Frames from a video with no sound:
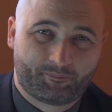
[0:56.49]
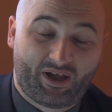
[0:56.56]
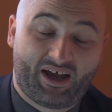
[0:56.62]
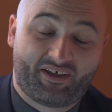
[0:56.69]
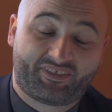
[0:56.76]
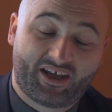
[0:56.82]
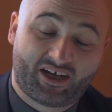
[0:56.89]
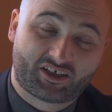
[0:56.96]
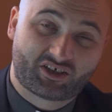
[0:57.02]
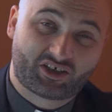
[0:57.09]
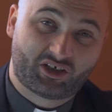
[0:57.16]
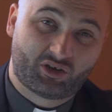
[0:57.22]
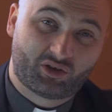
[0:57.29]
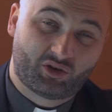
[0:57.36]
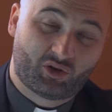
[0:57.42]
a
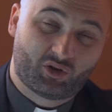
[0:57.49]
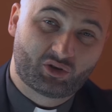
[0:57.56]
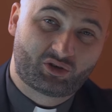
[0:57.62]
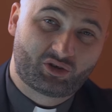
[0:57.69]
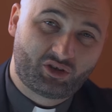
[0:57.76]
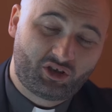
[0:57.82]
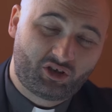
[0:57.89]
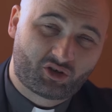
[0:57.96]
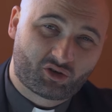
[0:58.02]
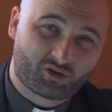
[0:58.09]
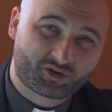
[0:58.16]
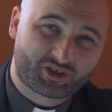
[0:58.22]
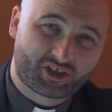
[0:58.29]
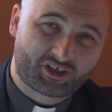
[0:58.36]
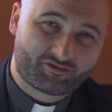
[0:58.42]
także od ich
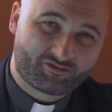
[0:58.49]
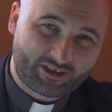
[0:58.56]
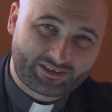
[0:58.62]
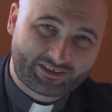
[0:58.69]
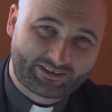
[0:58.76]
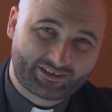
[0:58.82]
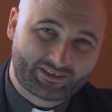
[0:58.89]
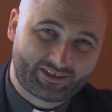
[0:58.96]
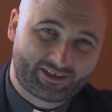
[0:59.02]
konsekwencji.